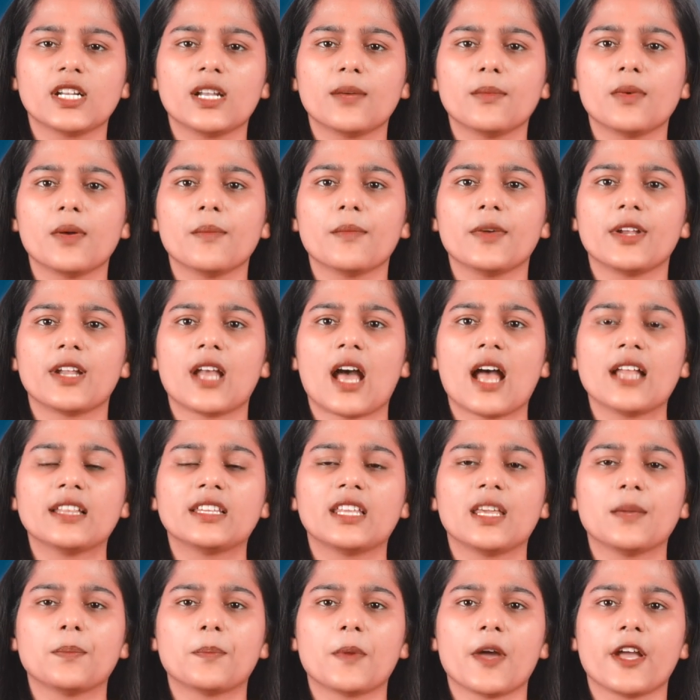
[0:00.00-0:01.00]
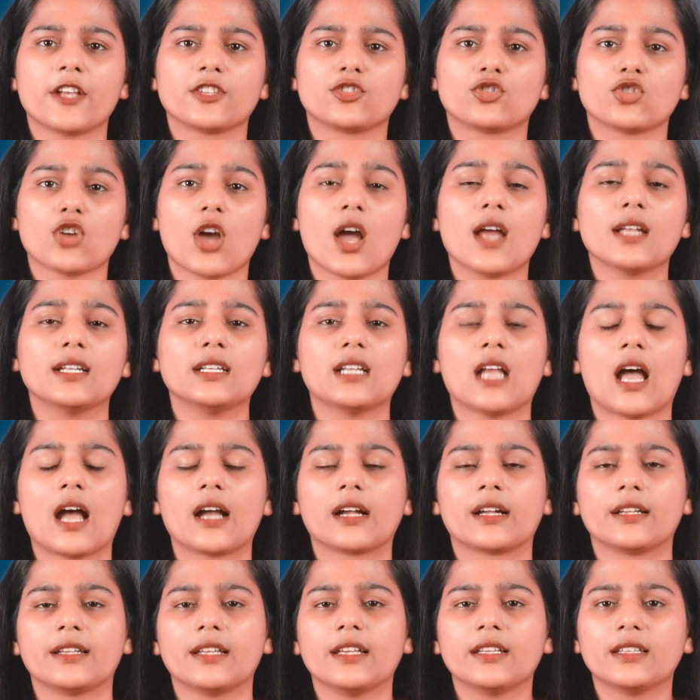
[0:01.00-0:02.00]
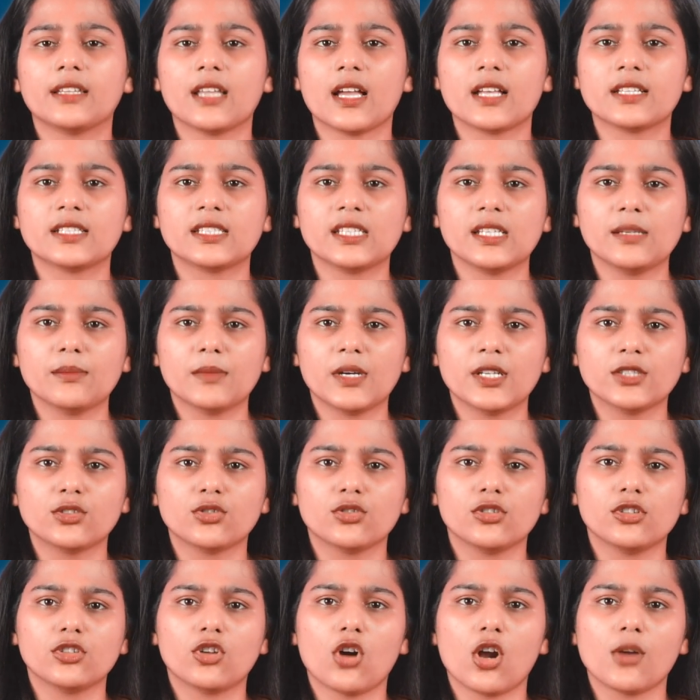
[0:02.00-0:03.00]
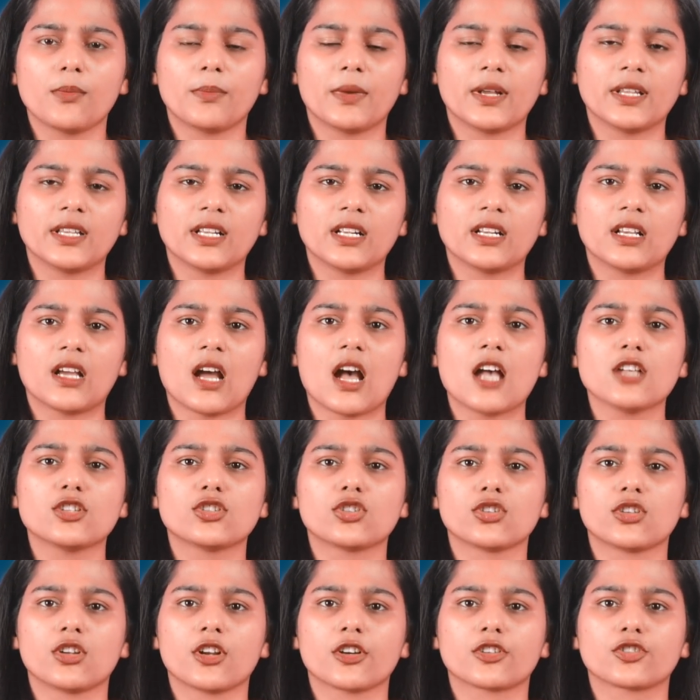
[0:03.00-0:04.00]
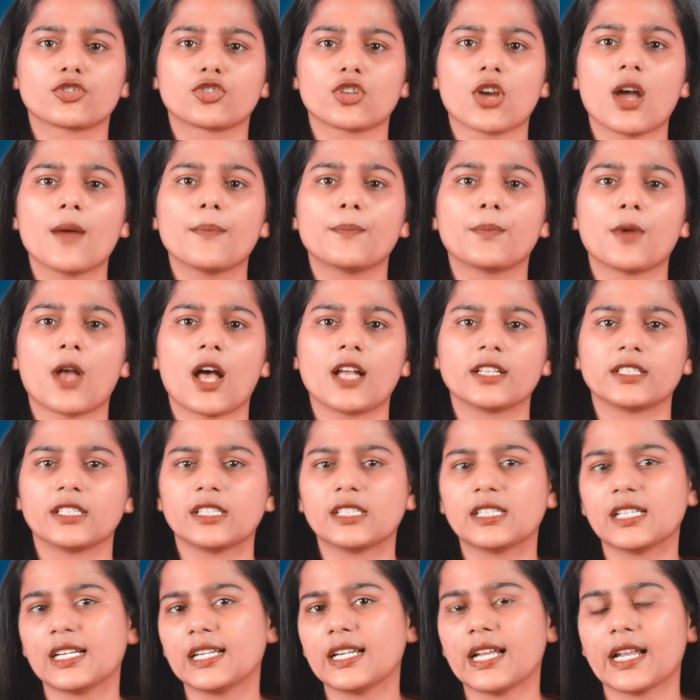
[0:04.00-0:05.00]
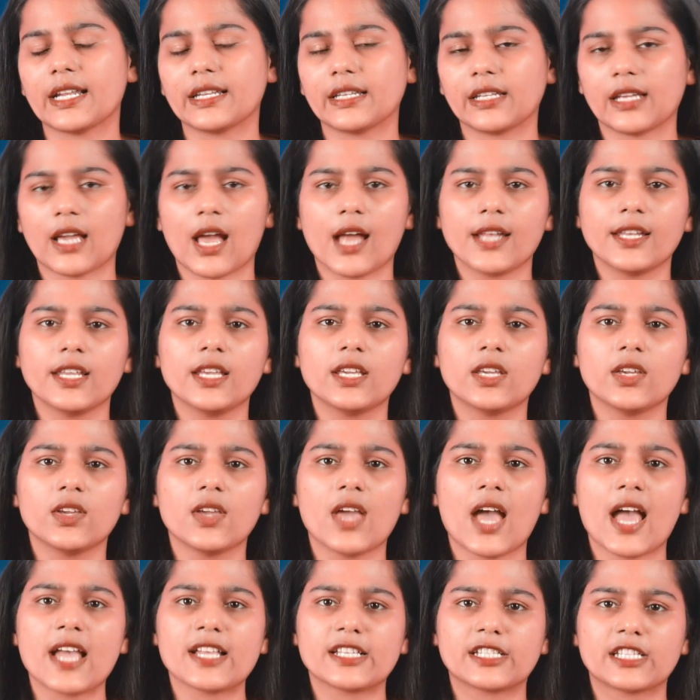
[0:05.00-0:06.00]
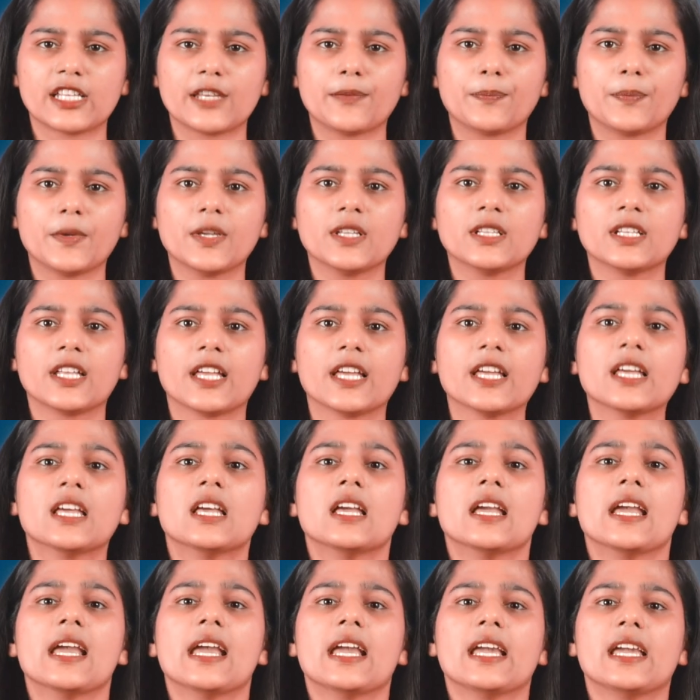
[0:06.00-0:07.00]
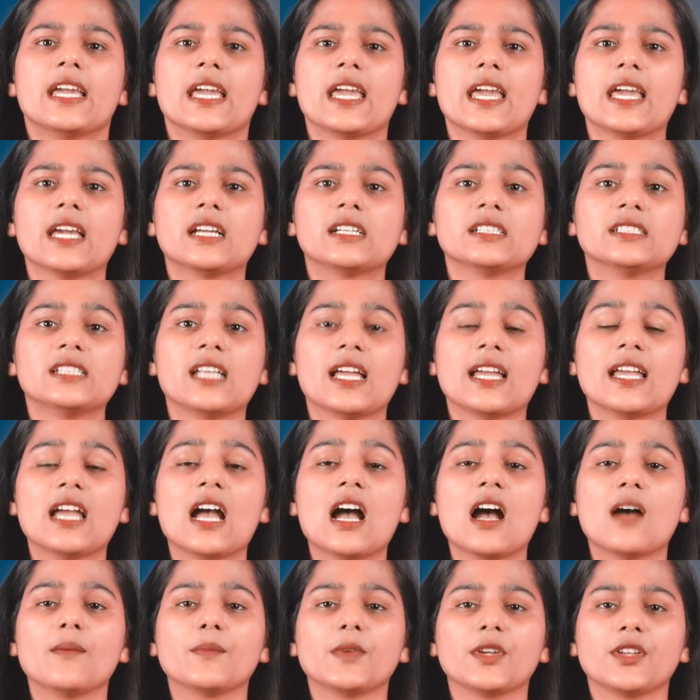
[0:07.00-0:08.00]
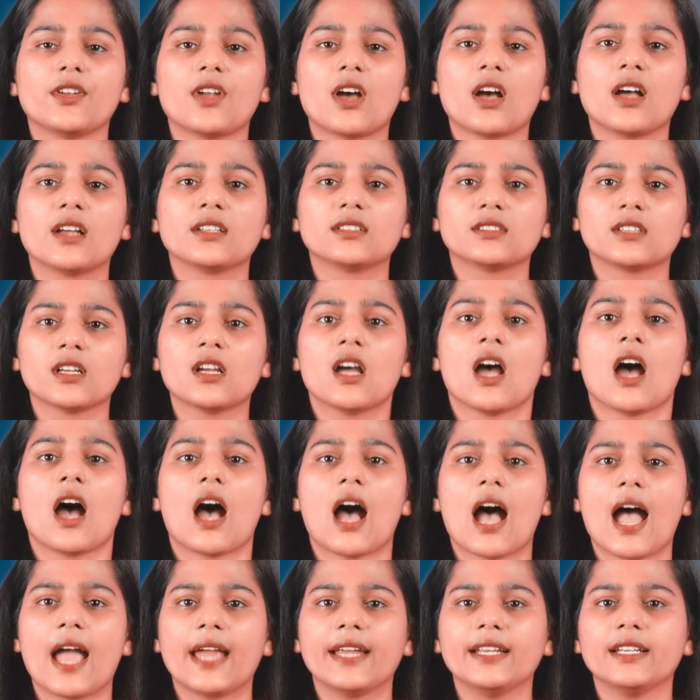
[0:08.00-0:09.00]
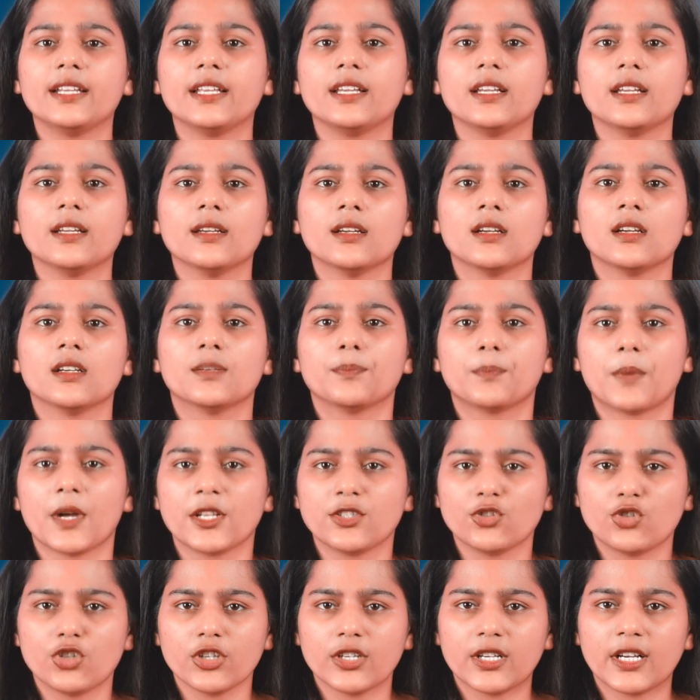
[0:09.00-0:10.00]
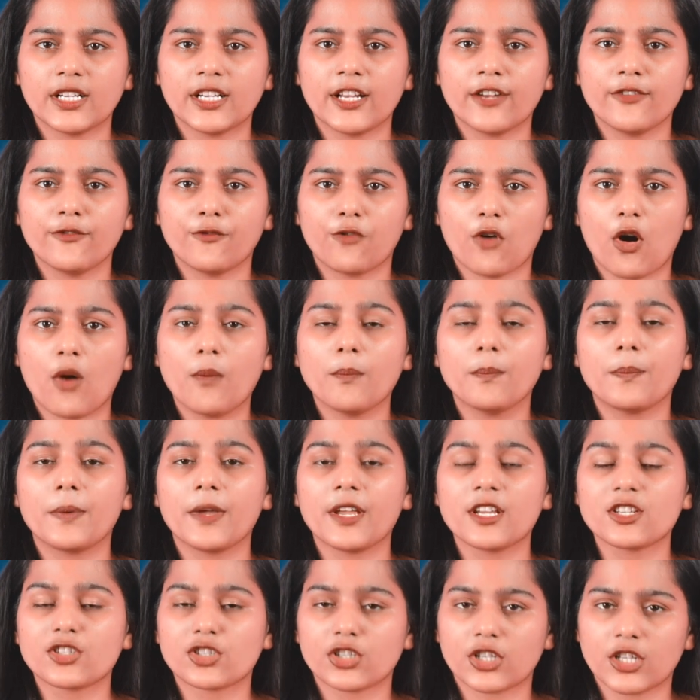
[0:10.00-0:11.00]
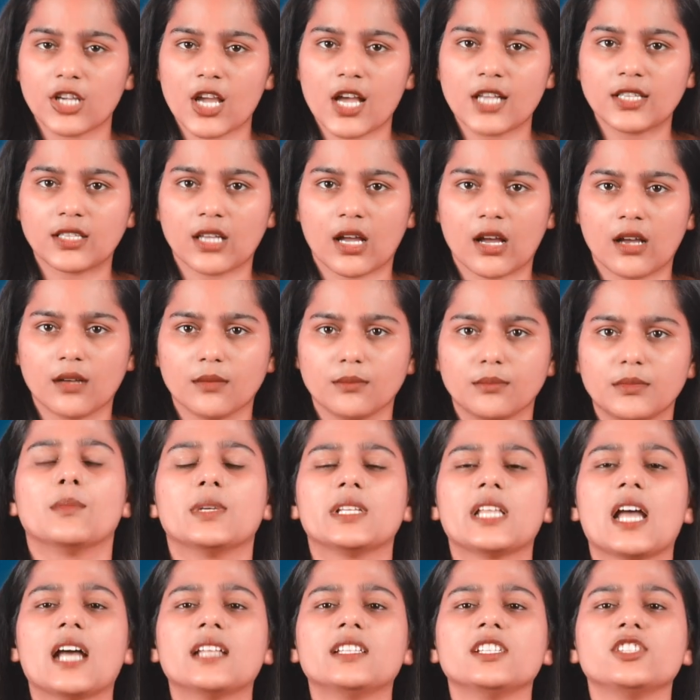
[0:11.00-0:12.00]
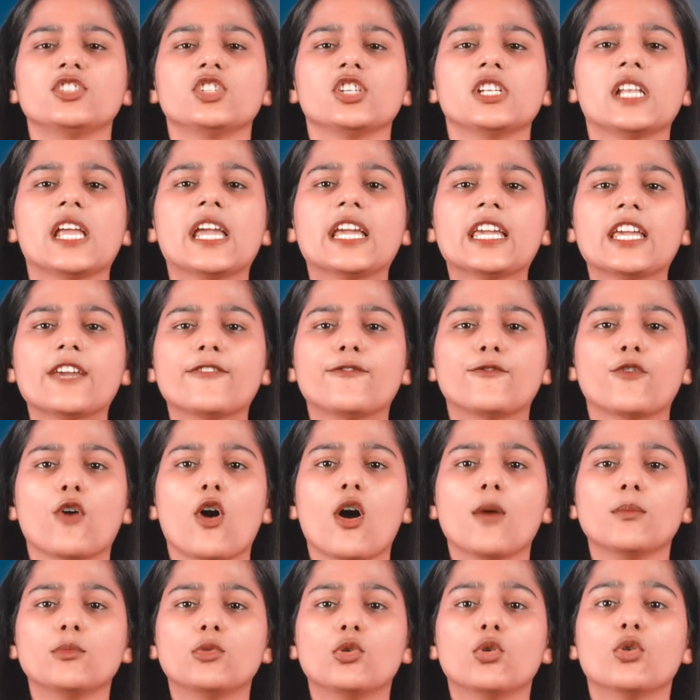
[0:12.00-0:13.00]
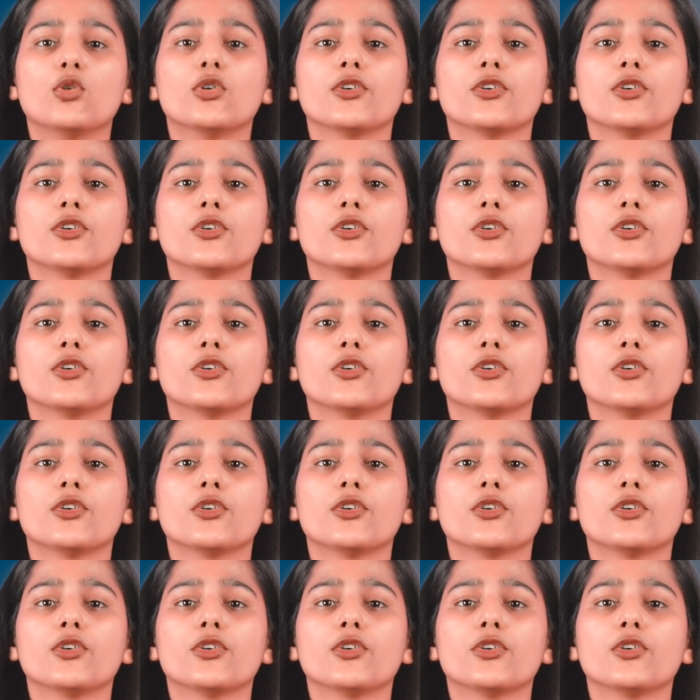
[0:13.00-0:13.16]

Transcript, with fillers: अरब अमीरात की पहचान नागरिकता सीमा शुल्क और बंदरगाह सुरक्षा प्राधिकरण यानी की आई ने एक नया अमीरात आई पंजीकरण फॉर्म पेश किया था बताते चले कि फॉर्म को